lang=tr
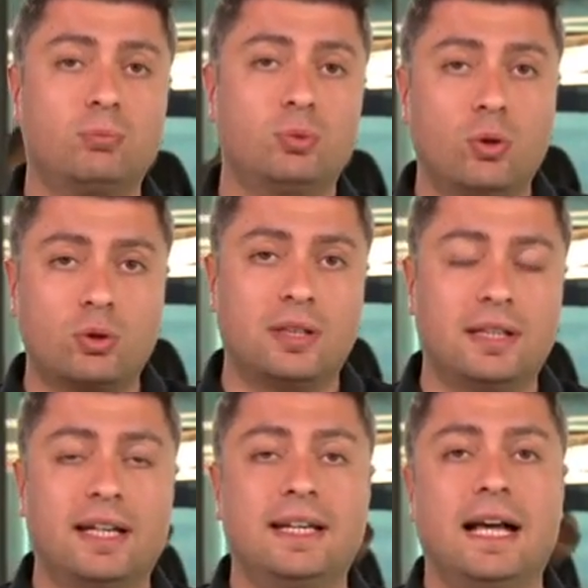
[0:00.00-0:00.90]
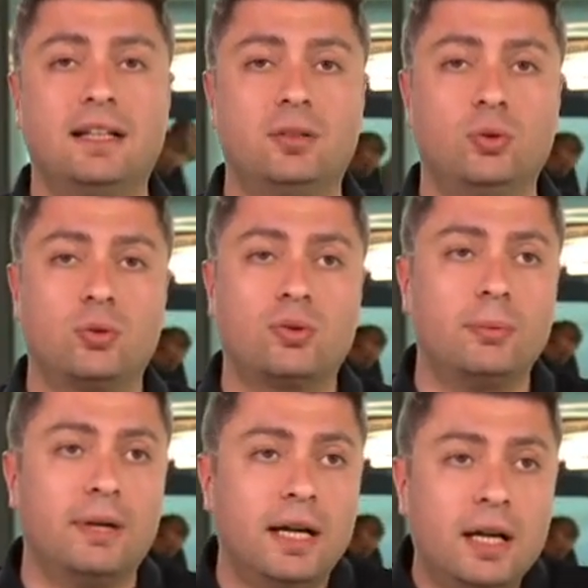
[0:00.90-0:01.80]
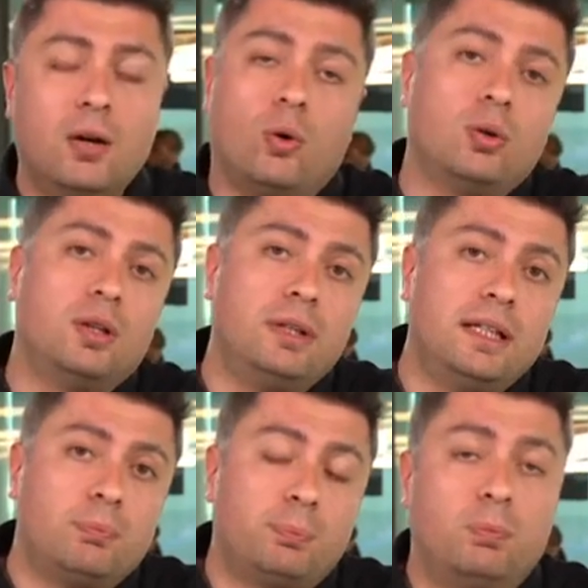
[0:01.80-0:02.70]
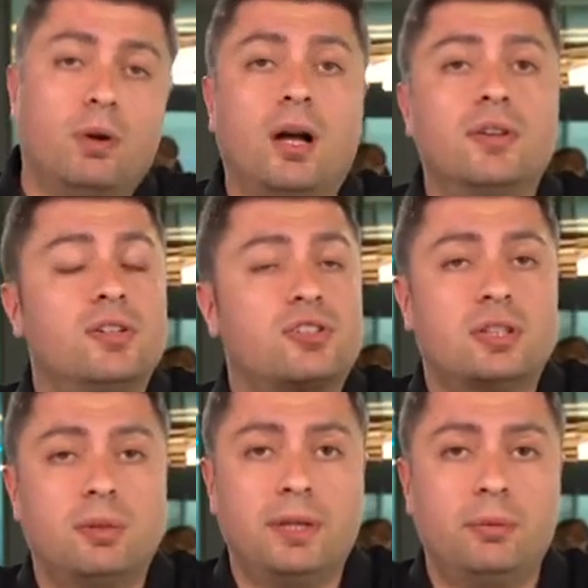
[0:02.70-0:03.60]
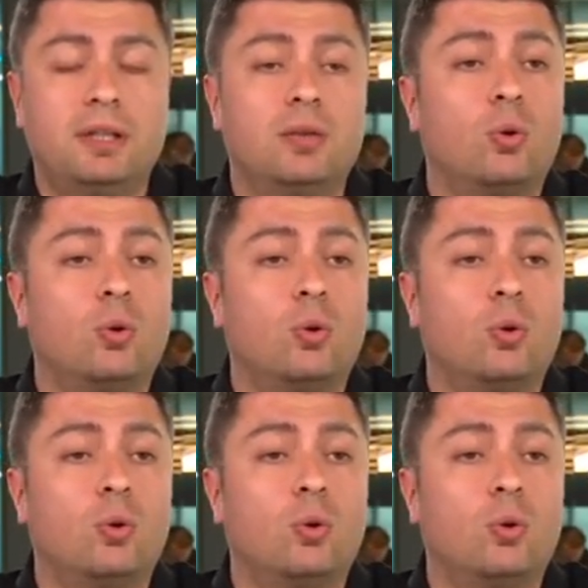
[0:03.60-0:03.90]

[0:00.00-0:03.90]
Bu noktalara geldi diyoruz ama olabilir anlaşılamayabilir.